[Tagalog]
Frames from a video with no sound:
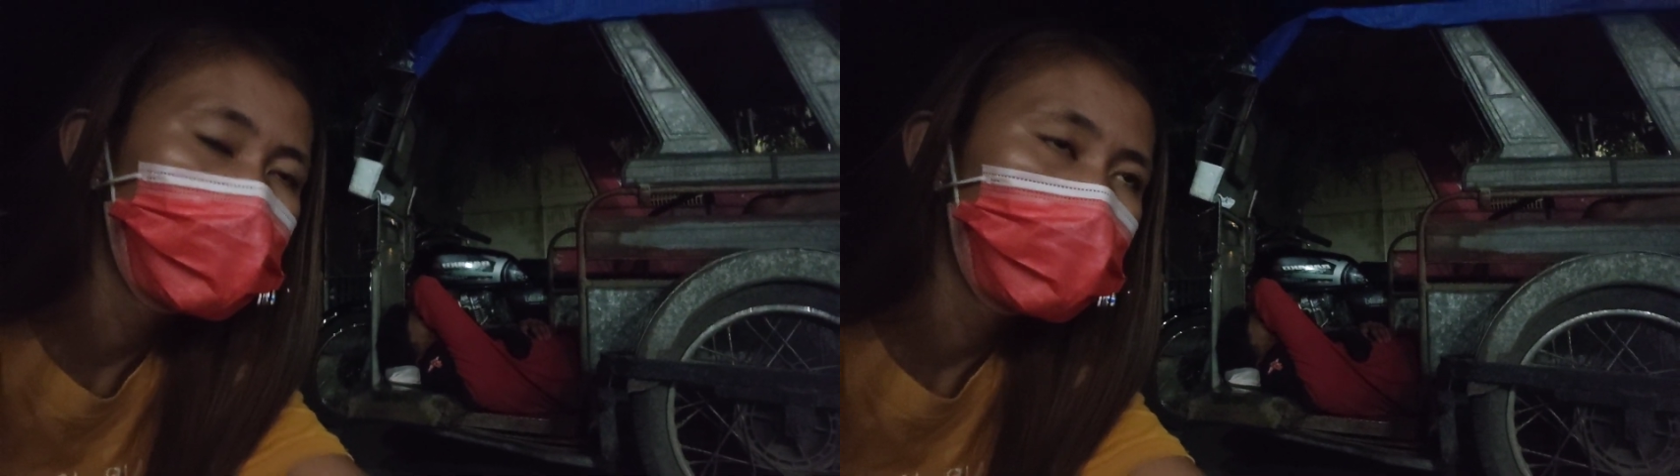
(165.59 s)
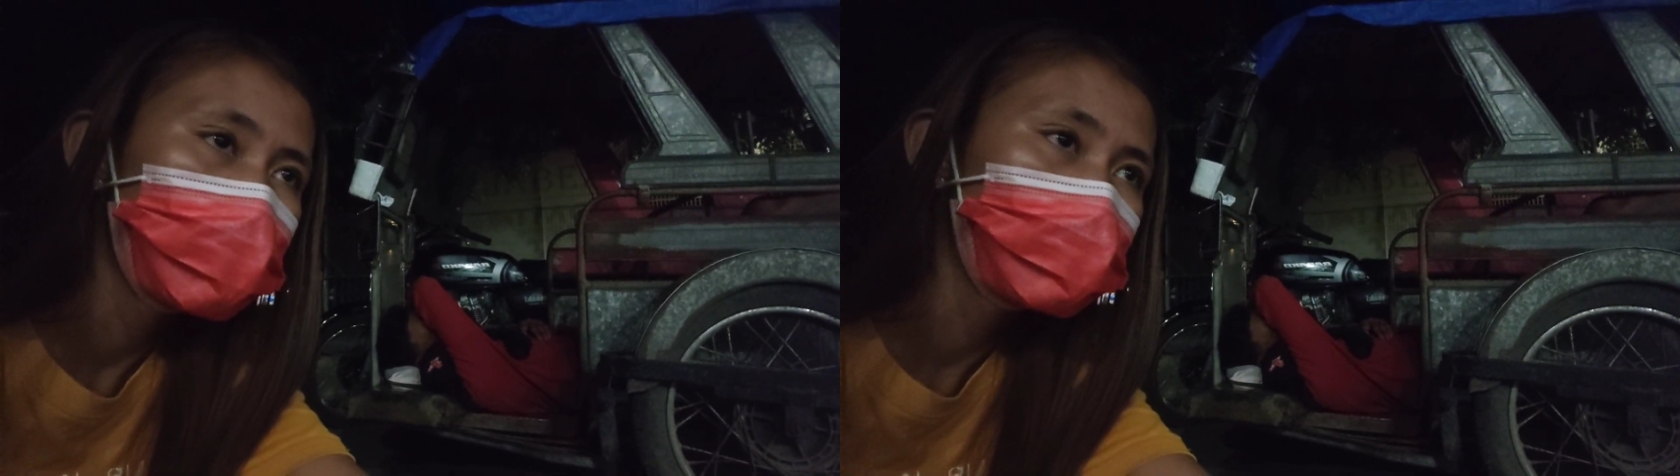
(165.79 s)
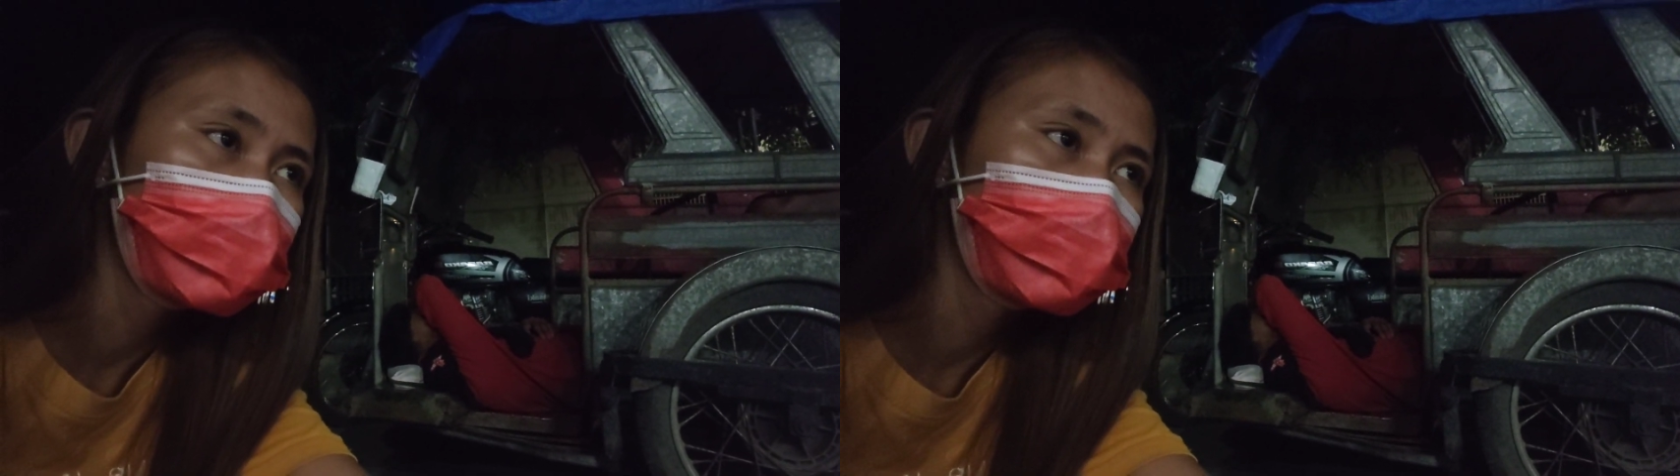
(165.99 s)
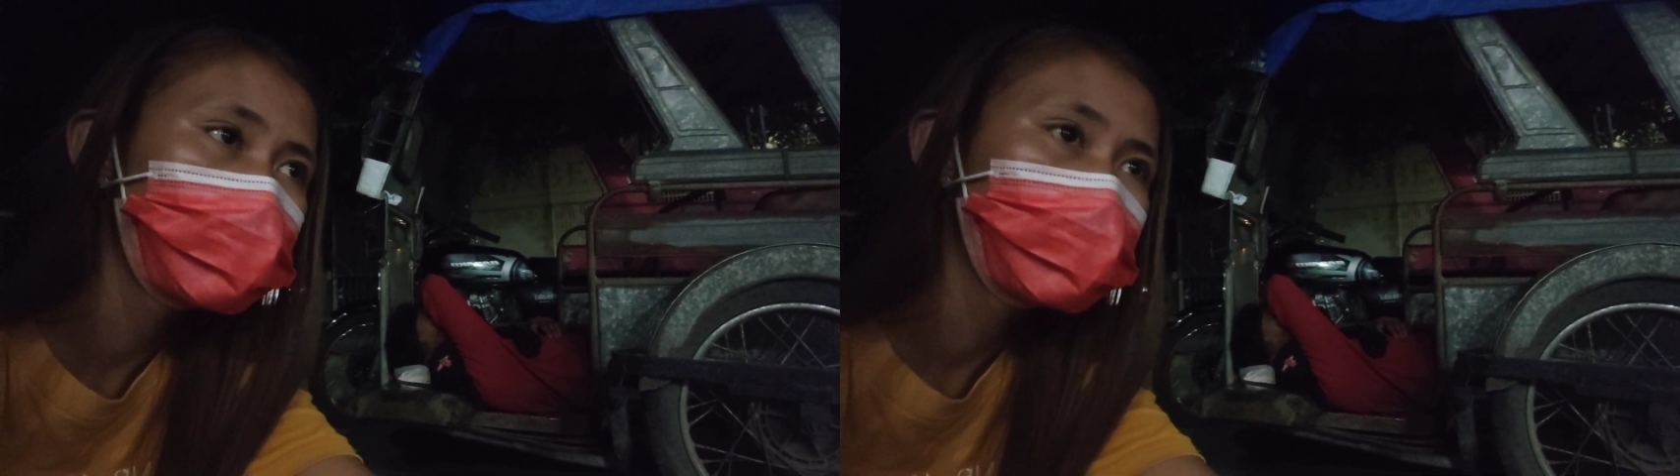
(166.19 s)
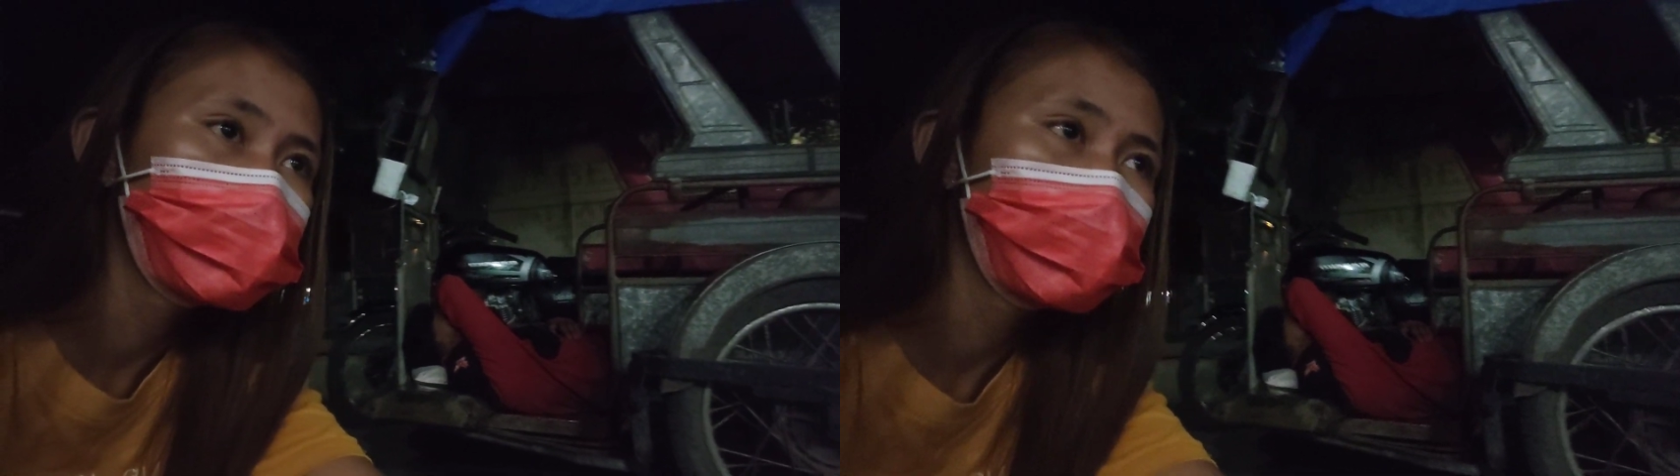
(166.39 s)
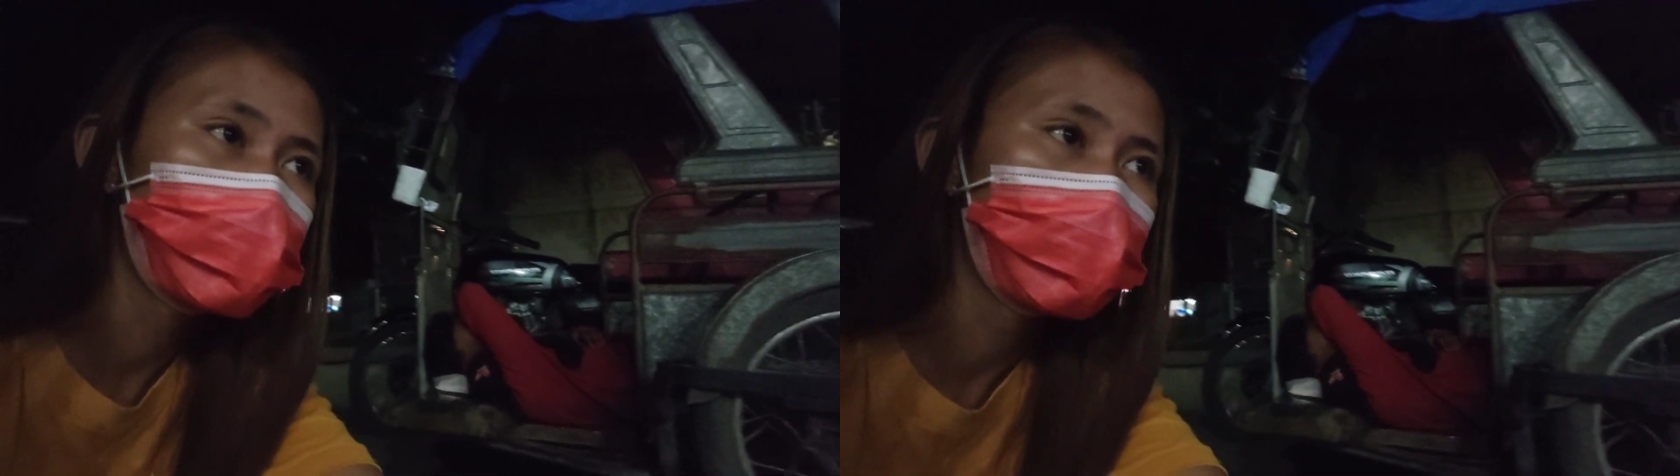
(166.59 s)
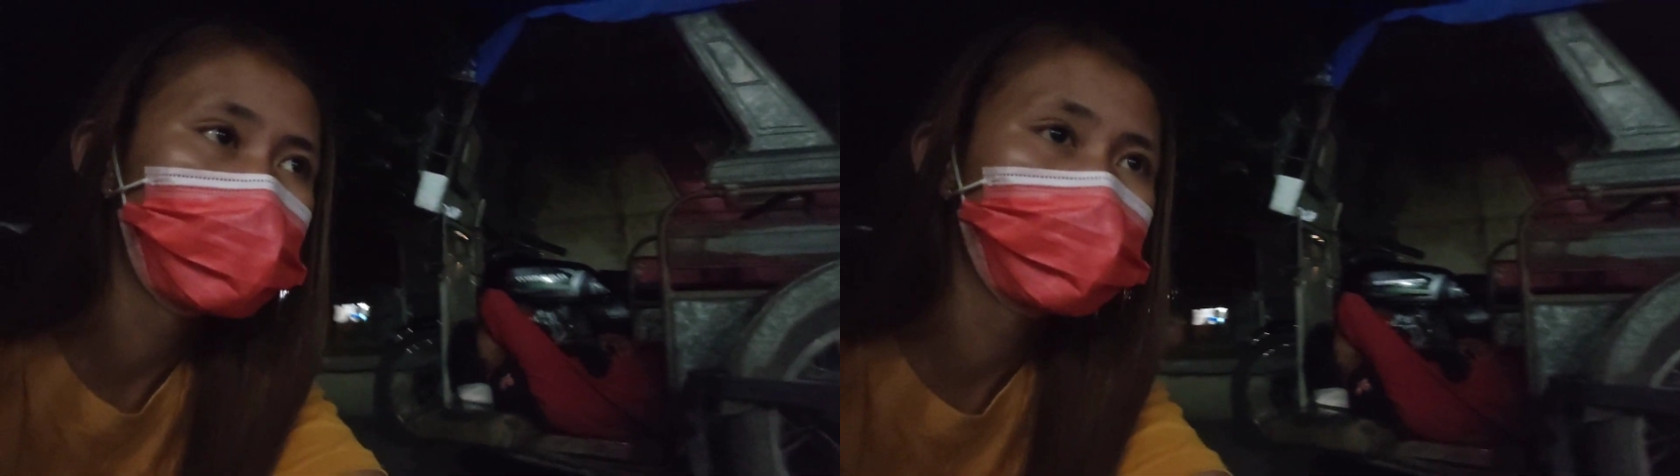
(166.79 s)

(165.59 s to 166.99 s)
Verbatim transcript: Hindi, ayaw